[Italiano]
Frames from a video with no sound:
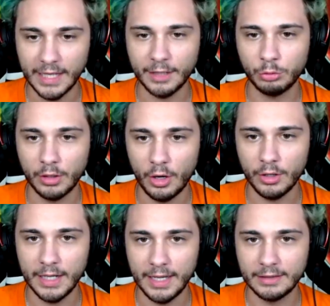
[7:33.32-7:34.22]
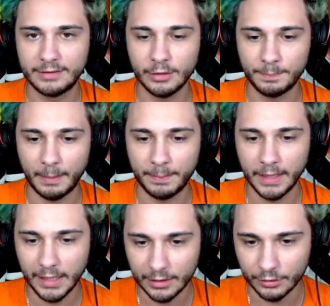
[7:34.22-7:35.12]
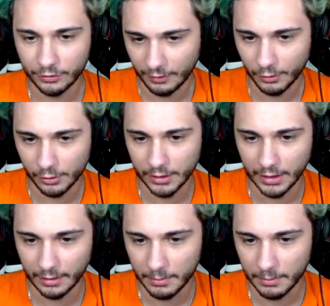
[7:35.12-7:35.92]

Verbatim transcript: te, tua nonna e zio Paperino? Cioè voglio dire,